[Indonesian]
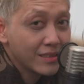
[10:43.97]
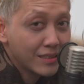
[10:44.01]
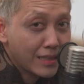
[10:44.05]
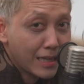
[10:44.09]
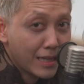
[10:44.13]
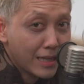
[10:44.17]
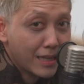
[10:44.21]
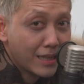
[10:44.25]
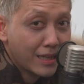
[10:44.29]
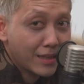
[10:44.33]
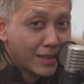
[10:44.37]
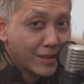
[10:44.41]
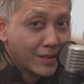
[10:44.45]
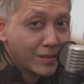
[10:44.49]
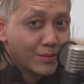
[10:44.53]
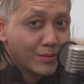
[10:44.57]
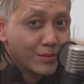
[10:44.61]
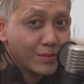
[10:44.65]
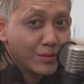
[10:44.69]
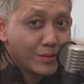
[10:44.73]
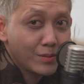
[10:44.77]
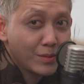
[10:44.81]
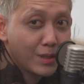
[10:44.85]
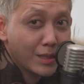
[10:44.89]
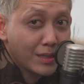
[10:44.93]
Nah,
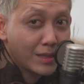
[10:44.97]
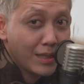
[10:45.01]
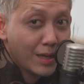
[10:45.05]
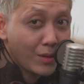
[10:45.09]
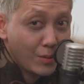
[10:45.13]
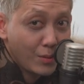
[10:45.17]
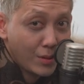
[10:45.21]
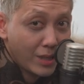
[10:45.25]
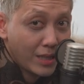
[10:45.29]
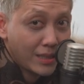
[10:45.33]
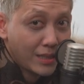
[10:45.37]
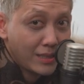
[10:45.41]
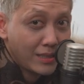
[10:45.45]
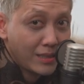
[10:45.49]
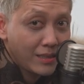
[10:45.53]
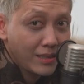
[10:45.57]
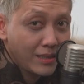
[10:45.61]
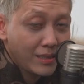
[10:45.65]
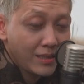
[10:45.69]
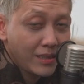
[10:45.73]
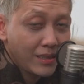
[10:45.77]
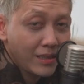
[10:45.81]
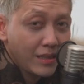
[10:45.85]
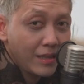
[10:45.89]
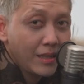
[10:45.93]
udah tahu kan?
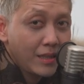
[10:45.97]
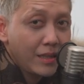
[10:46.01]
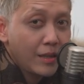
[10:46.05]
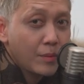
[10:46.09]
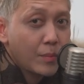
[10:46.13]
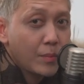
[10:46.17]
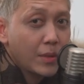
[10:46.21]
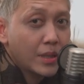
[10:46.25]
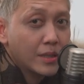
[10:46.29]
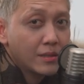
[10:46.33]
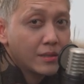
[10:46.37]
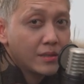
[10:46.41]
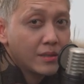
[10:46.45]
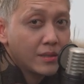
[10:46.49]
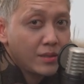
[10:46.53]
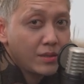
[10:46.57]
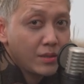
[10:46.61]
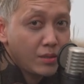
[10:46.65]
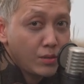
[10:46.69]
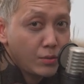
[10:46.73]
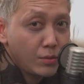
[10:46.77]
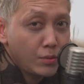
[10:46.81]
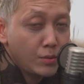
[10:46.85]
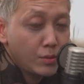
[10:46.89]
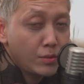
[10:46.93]
Masih
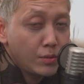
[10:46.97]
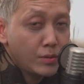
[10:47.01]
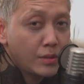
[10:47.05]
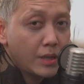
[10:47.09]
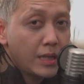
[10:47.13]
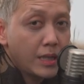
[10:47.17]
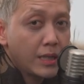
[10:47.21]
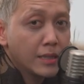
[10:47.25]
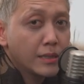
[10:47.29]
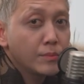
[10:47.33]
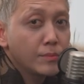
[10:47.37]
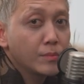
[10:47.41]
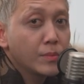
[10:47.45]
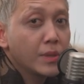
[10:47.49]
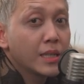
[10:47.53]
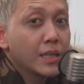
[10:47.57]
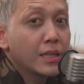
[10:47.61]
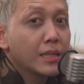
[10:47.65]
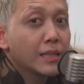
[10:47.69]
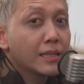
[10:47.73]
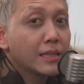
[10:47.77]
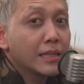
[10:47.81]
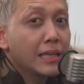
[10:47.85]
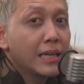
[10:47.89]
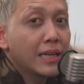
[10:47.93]
new dan
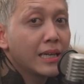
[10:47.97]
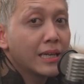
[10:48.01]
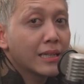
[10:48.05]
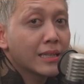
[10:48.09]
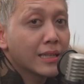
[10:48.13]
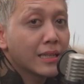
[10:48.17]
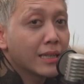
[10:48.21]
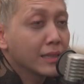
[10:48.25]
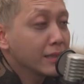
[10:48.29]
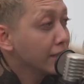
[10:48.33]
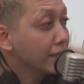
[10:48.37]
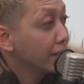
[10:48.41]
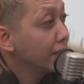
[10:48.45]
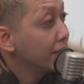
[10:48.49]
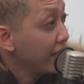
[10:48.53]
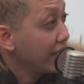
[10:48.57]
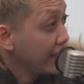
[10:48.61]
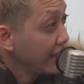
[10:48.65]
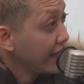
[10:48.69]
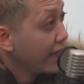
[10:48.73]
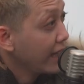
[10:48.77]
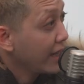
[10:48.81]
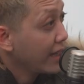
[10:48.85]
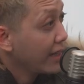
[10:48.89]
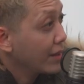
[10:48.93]
bergaransi
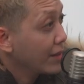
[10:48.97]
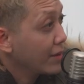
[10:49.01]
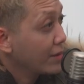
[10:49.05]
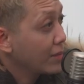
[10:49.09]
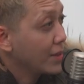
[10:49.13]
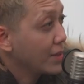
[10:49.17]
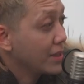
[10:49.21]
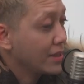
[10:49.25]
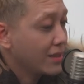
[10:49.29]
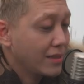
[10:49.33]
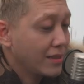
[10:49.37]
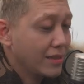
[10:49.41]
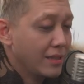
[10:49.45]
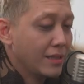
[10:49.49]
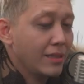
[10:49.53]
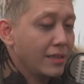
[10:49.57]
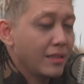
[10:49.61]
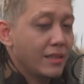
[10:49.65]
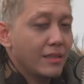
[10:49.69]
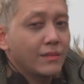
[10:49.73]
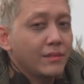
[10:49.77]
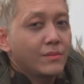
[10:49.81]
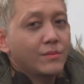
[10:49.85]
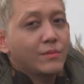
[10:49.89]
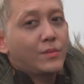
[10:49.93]
ya, ya Mas
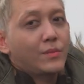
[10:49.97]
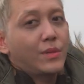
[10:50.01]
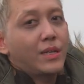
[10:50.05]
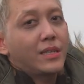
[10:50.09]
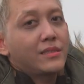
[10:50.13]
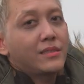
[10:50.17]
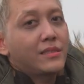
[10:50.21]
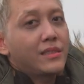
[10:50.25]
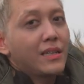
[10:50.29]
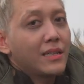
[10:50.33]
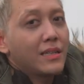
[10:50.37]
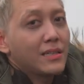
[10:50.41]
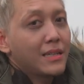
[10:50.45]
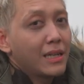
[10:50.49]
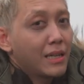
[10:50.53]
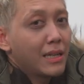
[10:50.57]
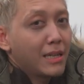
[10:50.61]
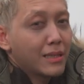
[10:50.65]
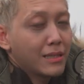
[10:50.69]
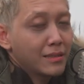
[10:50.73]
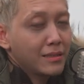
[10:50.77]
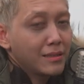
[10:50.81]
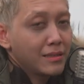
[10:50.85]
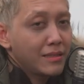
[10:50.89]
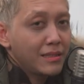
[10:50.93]
ya. Pasti ada
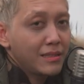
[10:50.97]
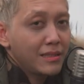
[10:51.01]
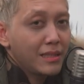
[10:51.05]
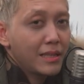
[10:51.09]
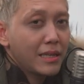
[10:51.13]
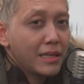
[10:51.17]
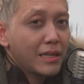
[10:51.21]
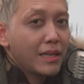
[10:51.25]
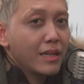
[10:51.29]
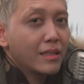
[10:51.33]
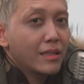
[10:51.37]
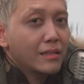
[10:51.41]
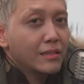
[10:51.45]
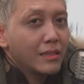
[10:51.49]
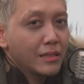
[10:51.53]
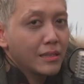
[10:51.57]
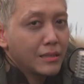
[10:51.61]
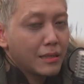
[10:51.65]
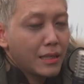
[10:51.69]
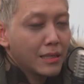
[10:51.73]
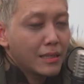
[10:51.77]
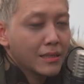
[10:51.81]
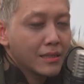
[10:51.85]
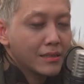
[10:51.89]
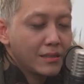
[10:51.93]
garansinya ya dan
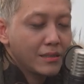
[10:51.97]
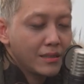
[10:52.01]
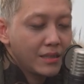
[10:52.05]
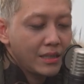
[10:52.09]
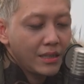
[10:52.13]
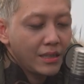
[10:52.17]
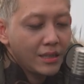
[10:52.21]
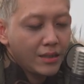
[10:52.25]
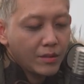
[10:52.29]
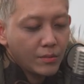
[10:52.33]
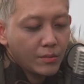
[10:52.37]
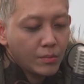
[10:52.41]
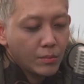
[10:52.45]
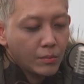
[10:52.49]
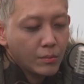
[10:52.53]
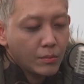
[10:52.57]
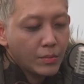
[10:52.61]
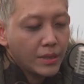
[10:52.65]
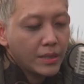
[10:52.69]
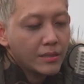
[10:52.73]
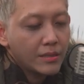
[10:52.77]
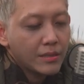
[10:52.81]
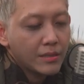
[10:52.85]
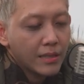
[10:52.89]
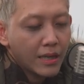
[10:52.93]
garansi
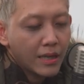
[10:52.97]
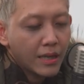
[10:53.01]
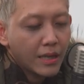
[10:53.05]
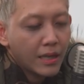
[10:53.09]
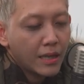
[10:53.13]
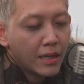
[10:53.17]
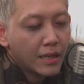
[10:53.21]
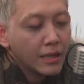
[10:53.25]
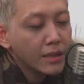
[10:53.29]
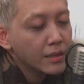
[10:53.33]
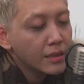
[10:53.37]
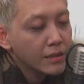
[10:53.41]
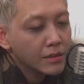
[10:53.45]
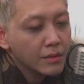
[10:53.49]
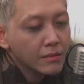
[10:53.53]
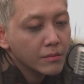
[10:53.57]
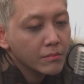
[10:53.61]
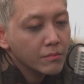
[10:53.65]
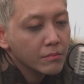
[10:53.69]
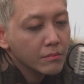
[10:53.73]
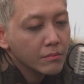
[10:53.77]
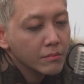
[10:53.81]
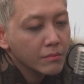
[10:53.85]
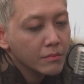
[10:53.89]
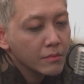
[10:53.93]
bisa
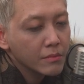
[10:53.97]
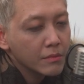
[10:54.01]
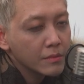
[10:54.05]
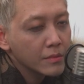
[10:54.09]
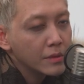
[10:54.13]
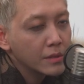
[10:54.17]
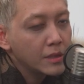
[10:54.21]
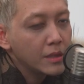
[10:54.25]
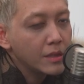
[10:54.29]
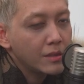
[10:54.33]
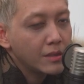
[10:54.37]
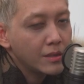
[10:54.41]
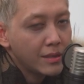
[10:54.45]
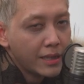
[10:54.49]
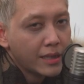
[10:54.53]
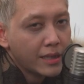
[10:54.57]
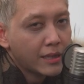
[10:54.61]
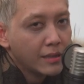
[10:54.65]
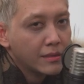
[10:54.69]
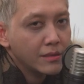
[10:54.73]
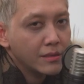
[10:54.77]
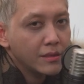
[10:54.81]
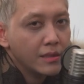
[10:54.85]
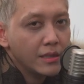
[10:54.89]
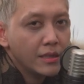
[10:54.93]

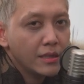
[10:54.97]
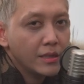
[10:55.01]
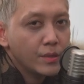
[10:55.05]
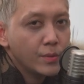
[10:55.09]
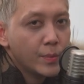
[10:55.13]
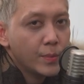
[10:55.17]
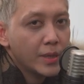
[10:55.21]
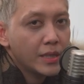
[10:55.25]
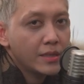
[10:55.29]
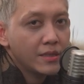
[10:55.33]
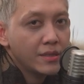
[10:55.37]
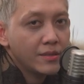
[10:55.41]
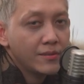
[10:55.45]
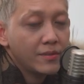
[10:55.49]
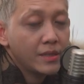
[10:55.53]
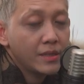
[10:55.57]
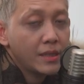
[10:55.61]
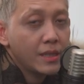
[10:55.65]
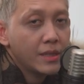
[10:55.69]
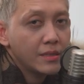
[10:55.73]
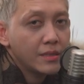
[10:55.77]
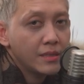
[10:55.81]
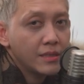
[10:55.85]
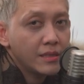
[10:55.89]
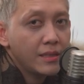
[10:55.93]
dicek di
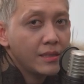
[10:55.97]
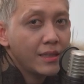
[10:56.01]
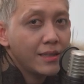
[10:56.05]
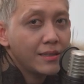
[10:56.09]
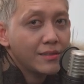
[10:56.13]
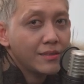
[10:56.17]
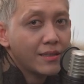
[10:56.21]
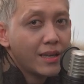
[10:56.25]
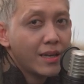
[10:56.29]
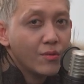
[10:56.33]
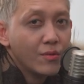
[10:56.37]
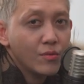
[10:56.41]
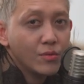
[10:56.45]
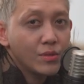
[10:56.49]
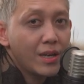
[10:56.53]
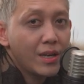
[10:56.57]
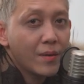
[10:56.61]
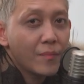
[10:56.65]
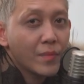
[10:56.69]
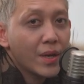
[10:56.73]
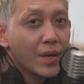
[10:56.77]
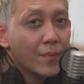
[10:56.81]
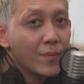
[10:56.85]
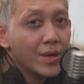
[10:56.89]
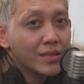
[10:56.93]
spesifikasi SKU
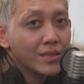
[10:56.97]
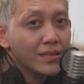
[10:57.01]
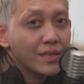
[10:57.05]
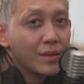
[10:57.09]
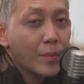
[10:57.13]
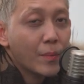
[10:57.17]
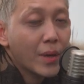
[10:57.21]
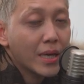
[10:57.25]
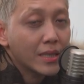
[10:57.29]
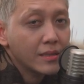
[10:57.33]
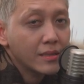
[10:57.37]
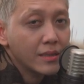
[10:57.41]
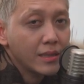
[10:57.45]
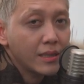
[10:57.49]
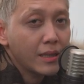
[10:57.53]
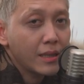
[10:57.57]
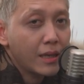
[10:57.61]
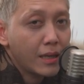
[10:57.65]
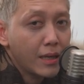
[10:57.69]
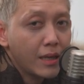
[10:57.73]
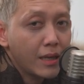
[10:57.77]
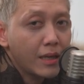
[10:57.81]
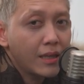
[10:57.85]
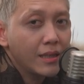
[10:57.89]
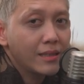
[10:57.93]
jamnya masing-masing
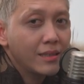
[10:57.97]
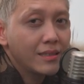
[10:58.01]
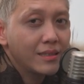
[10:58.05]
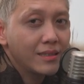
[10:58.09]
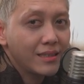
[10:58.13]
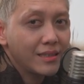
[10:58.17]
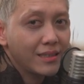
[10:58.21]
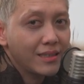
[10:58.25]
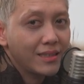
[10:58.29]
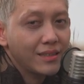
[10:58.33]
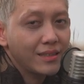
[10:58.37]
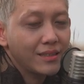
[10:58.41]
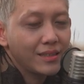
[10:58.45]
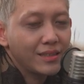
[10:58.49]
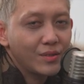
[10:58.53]
ya kayak